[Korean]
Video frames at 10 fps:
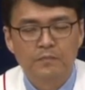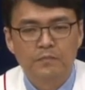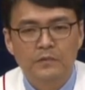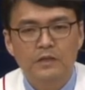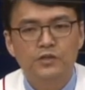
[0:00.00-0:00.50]

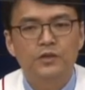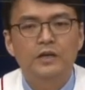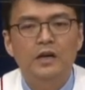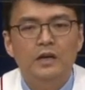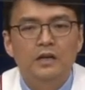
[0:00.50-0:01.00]
그러니까
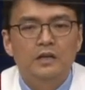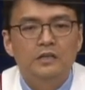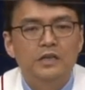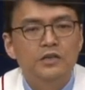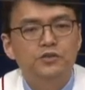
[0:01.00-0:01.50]
저희가
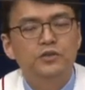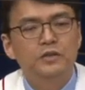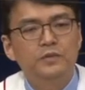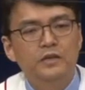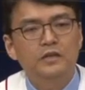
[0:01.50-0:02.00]

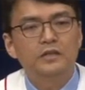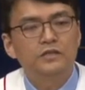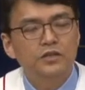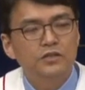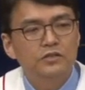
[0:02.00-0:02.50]
예수님이
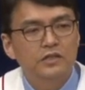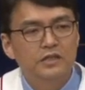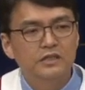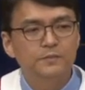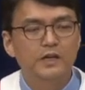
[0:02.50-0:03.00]
이천 년 전에
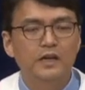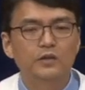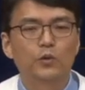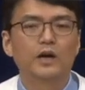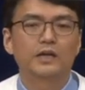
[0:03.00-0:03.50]
십자가에
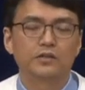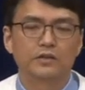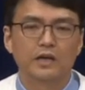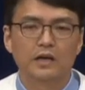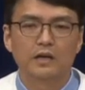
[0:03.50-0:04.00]

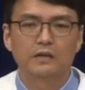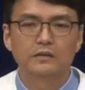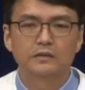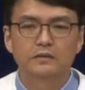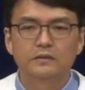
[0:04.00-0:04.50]
돌아가셨다,
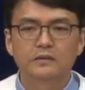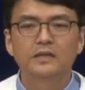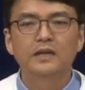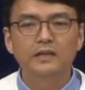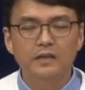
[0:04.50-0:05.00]

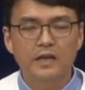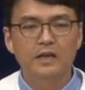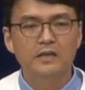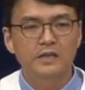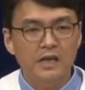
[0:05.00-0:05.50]
그냥
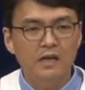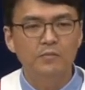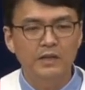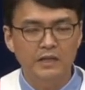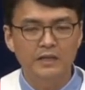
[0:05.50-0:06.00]
이렇게
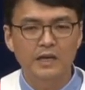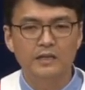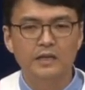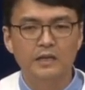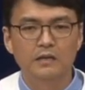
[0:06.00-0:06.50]
생각만 하는 게
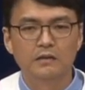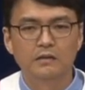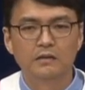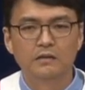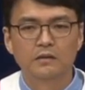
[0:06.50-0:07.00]
아니라
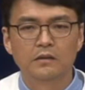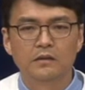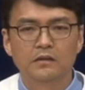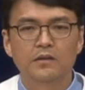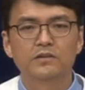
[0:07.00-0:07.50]

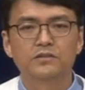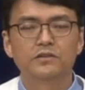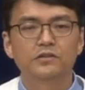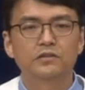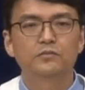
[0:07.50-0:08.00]
예를
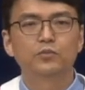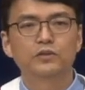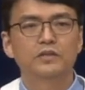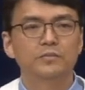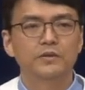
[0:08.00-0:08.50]
들어서 뭐
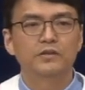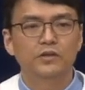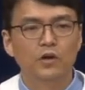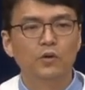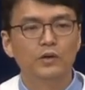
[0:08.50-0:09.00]
티비에서
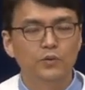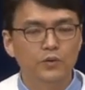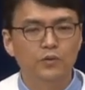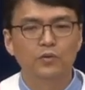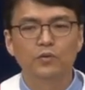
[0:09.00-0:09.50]
영화도
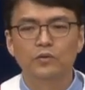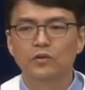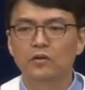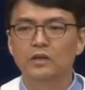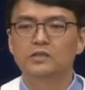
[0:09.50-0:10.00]
있고
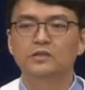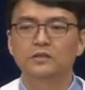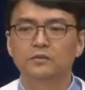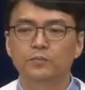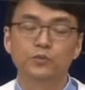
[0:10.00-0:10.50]
여러
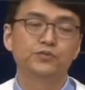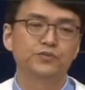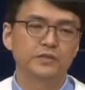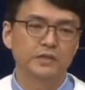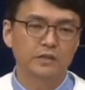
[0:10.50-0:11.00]
가지 볼 수
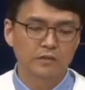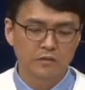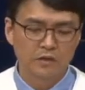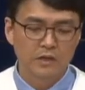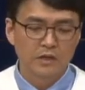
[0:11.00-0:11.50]
있잖아요.
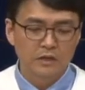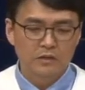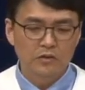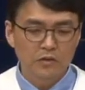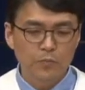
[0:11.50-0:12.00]

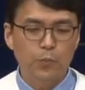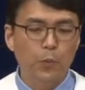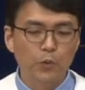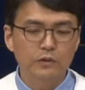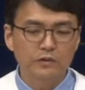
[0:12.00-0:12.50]
그걸
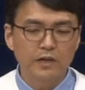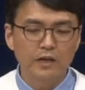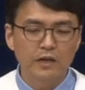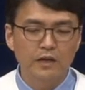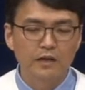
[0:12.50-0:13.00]
볼
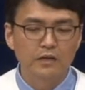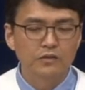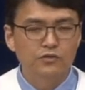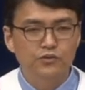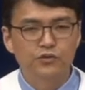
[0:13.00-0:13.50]
때
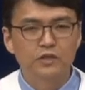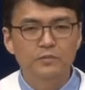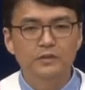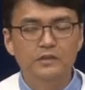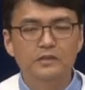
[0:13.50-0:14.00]

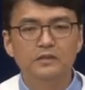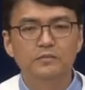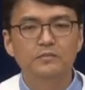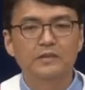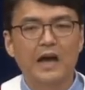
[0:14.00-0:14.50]
주님이
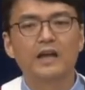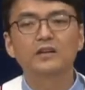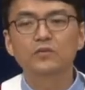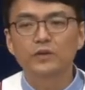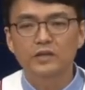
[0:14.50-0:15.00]
지금
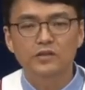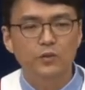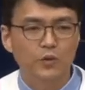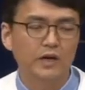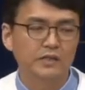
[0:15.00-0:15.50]
나를 위해서
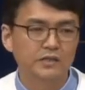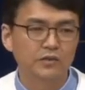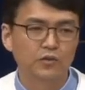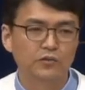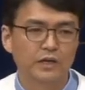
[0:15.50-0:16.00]
돌아가시는
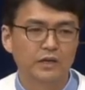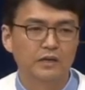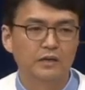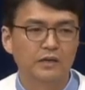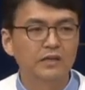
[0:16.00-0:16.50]

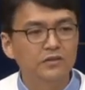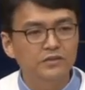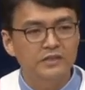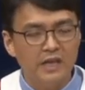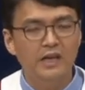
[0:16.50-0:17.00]
거구나 라는
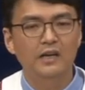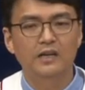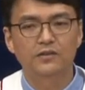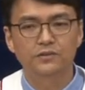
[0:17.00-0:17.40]
것을 생각하라는